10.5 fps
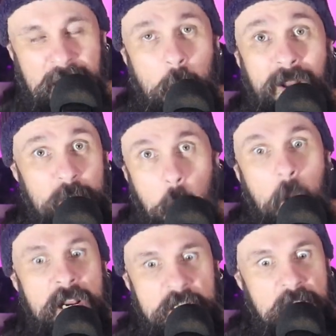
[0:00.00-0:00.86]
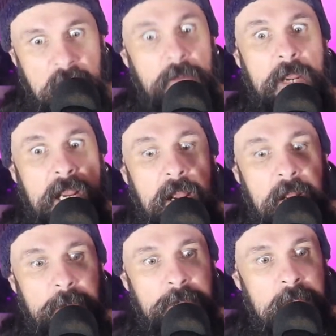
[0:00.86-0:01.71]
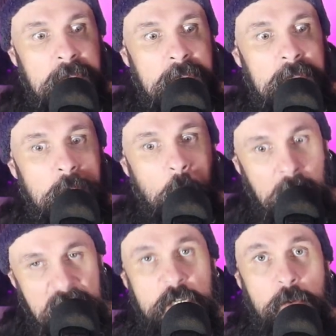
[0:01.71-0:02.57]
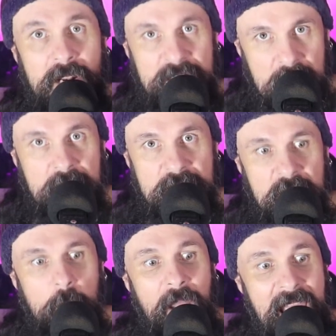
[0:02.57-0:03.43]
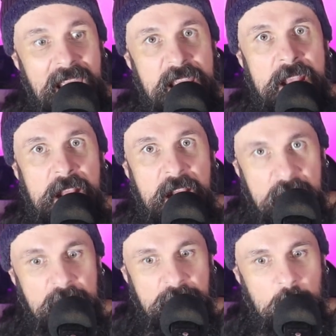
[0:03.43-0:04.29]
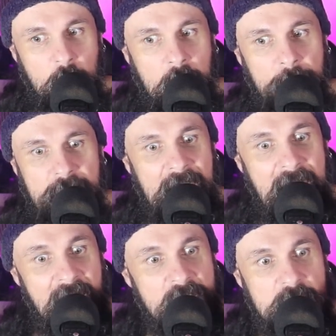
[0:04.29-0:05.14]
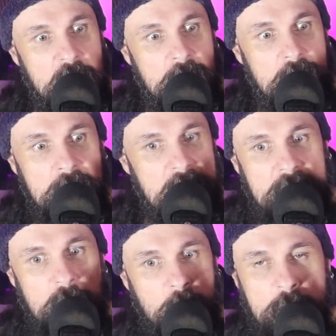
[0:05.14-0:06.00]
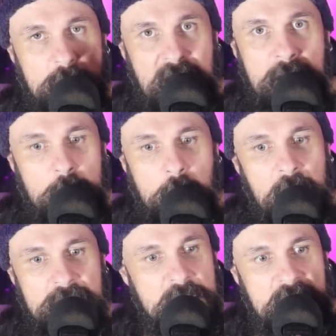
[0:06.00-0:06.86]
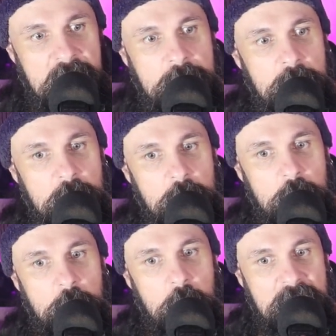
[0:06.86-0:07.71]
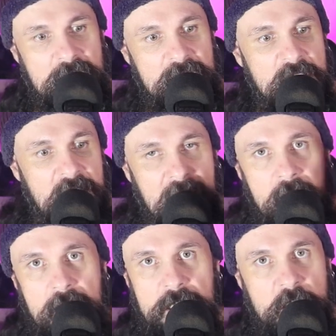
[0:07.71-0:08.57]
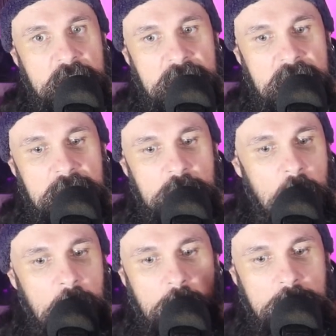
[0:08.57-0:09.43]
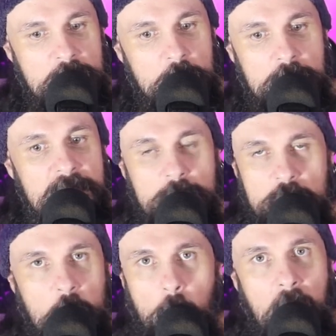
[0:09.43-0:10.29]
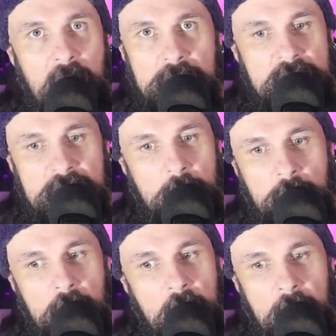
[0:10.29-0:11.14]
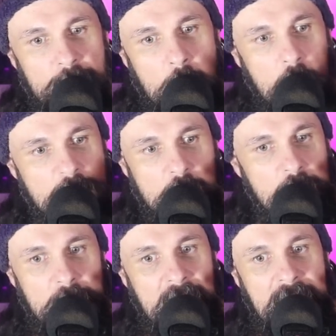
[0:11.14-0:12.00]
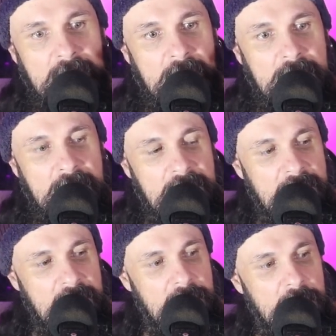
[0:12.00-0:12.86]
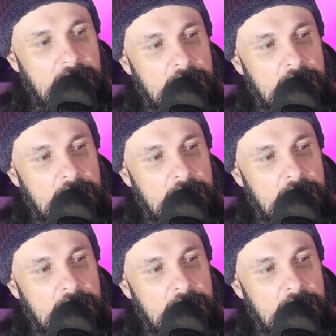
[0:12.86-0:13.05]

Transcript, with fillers: Eu adoro a dinâmica no ritmo dessa canção. É incrível. E elas são muito talentosas e todas as integrantes que tocam com instrumentos de cordas são tocam de uma maneira